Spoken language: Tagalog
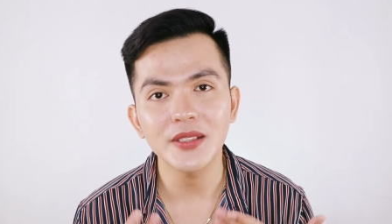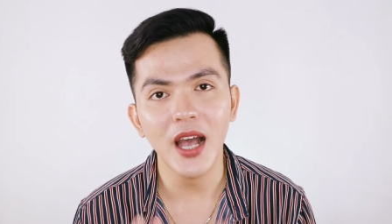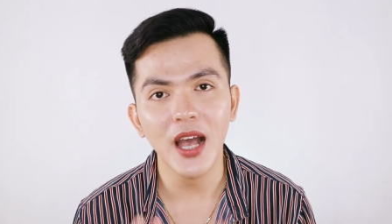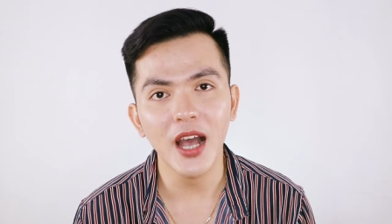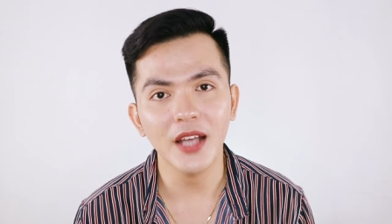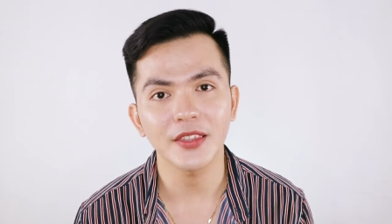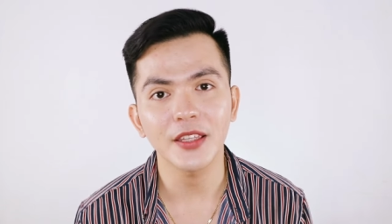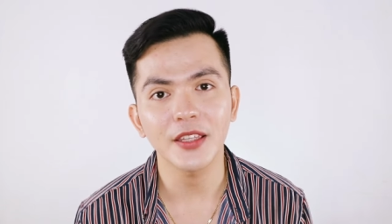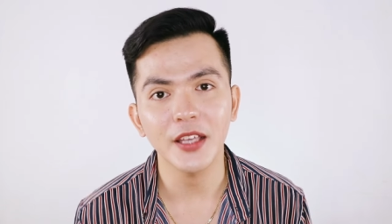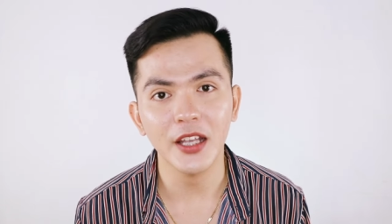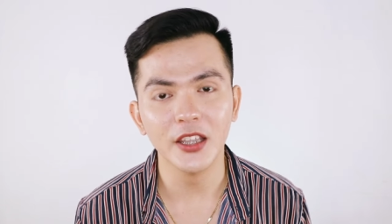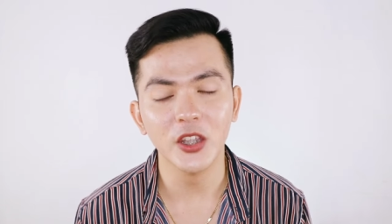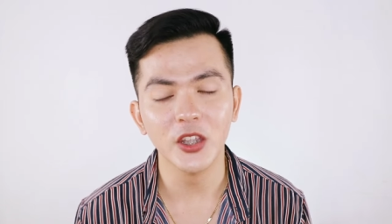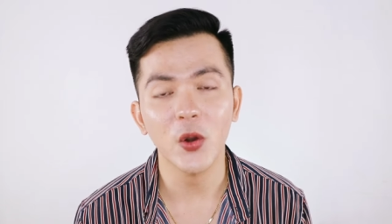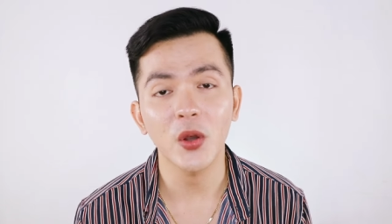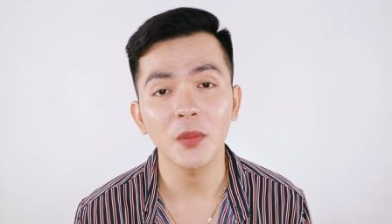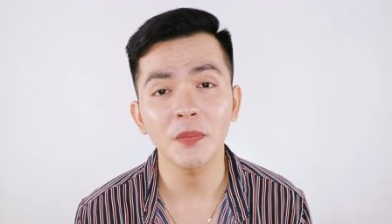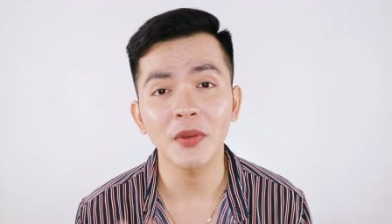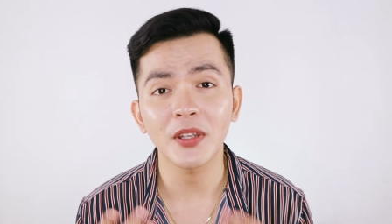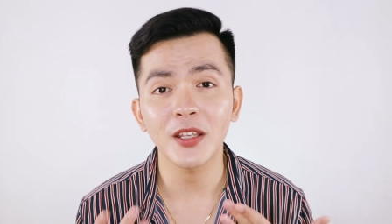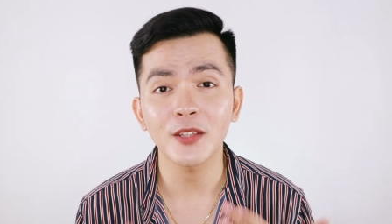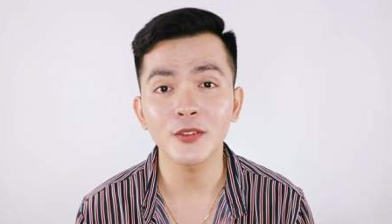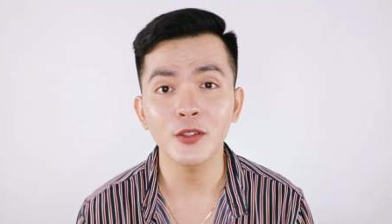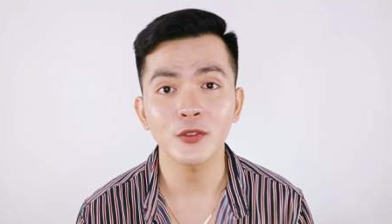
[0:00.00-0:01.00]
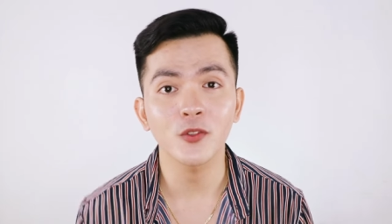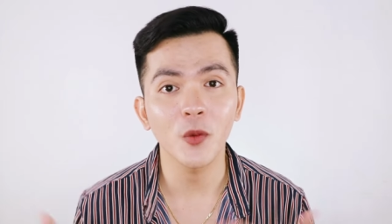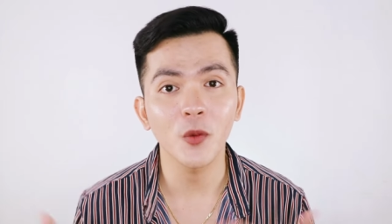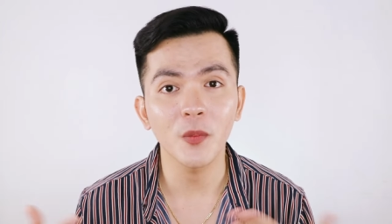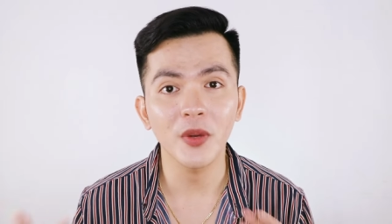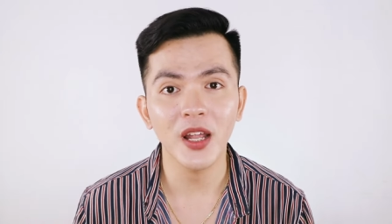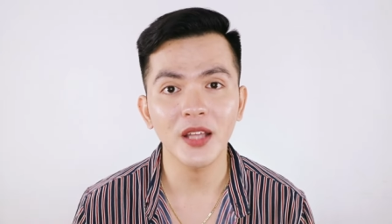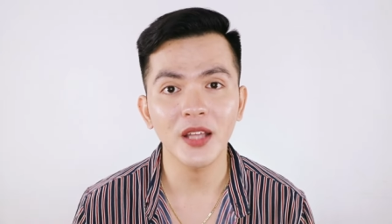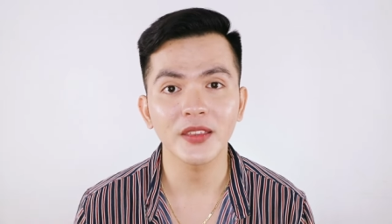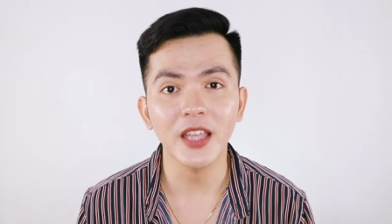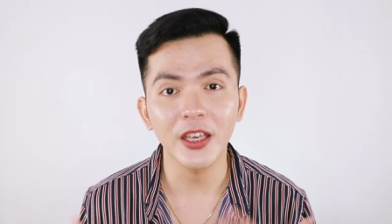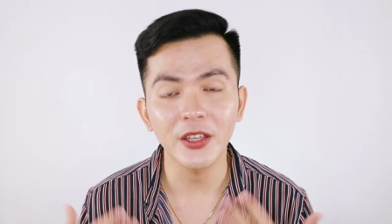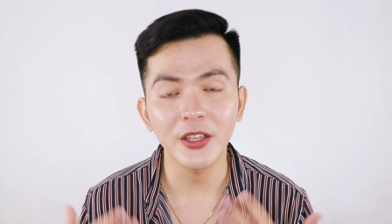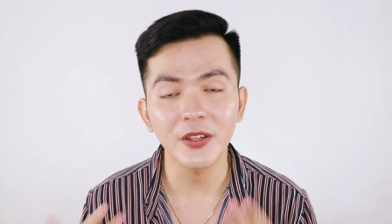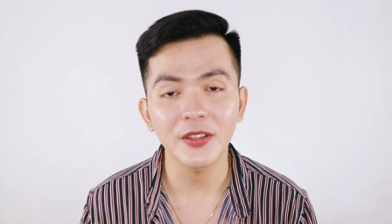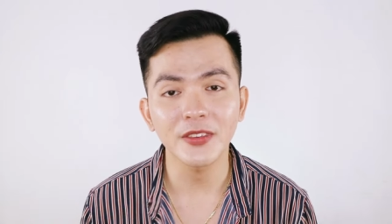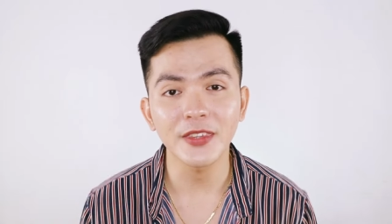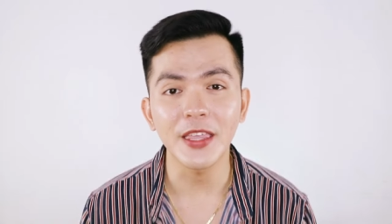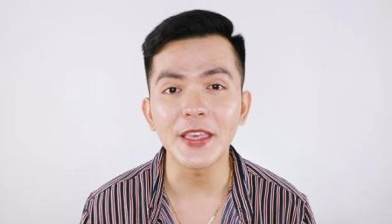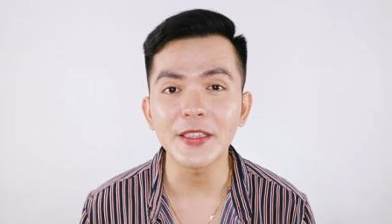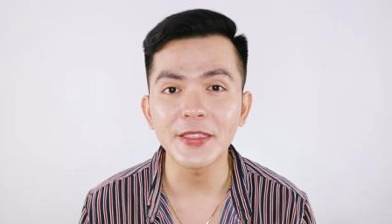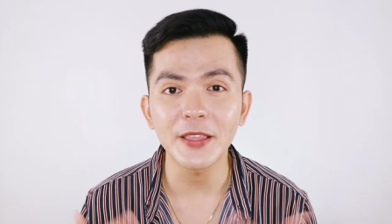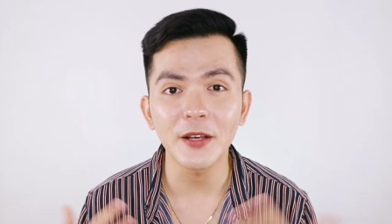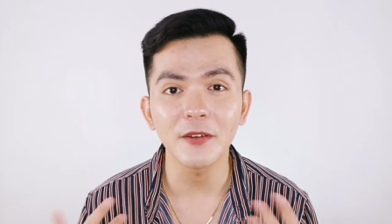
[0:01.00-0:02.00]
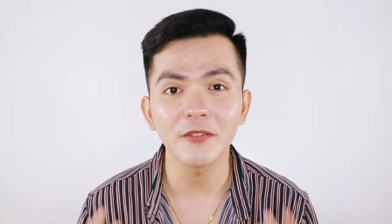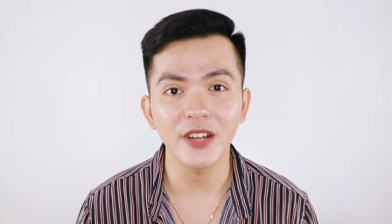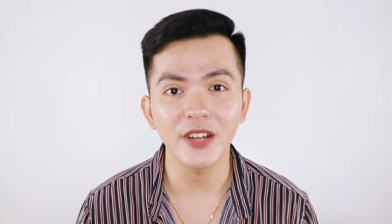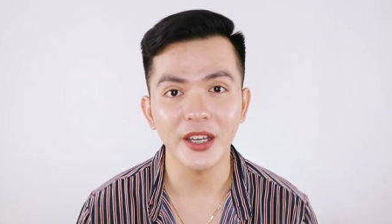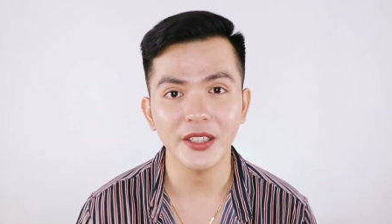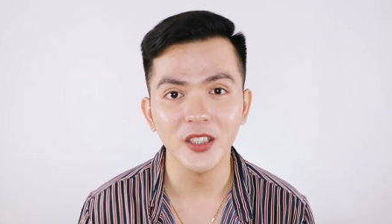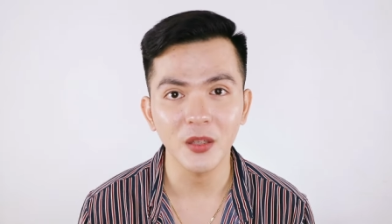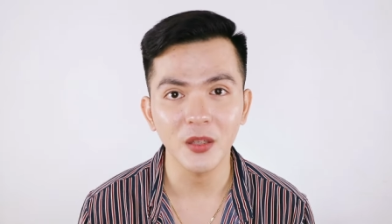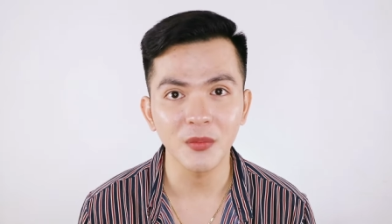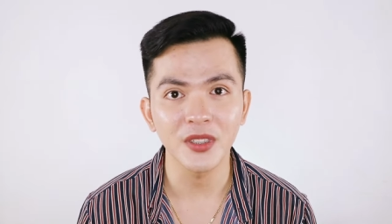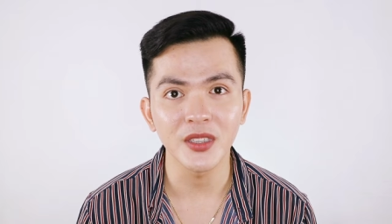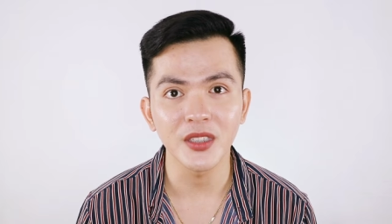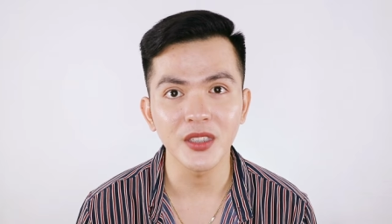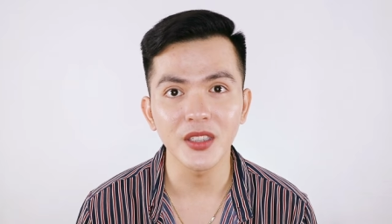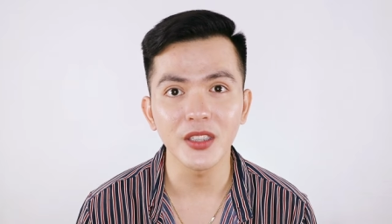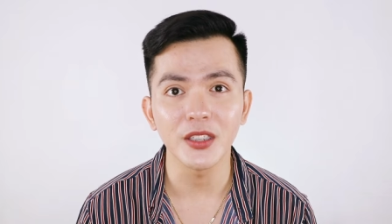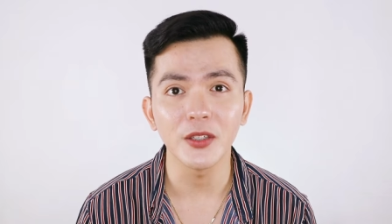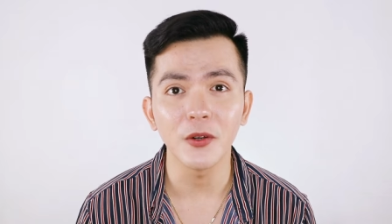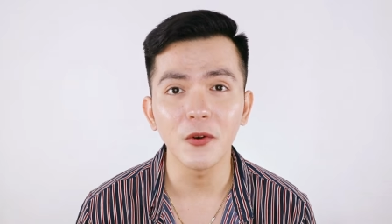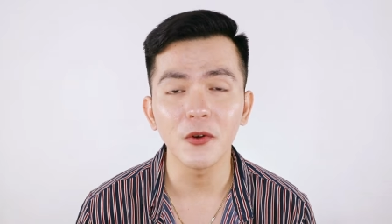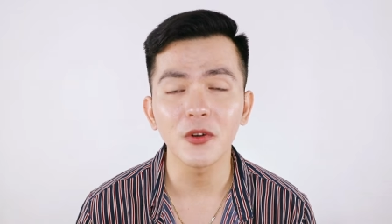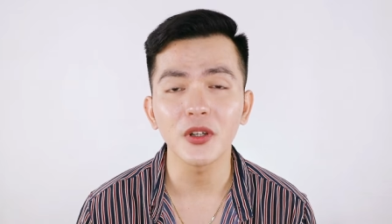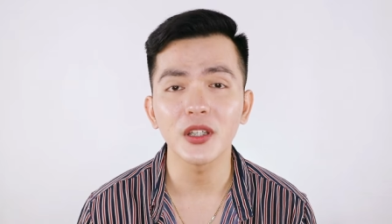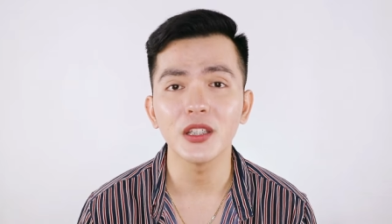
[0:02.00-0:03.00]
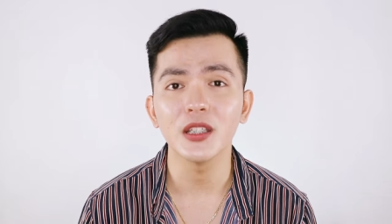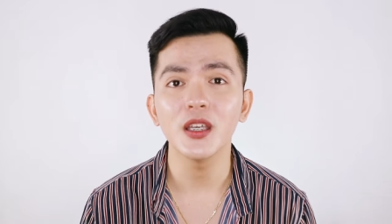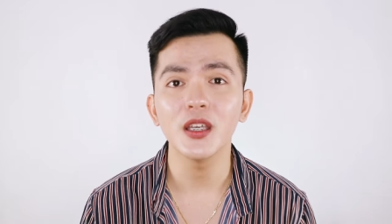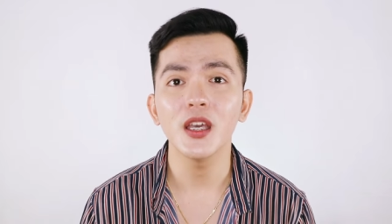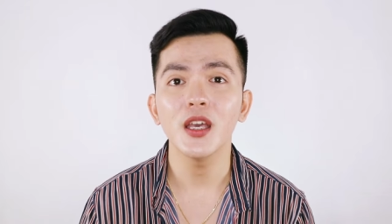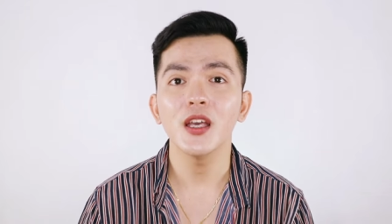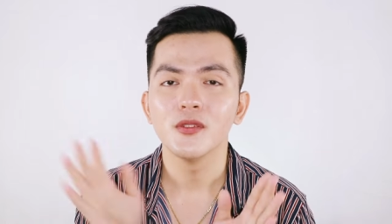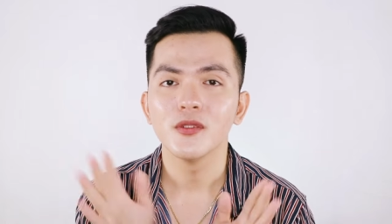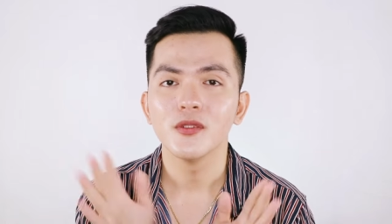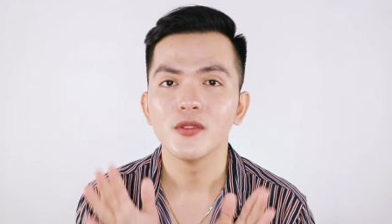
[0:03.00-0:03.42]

sa ating katawan pag nasasobrahan tayo ng take ng vitamin E, okay?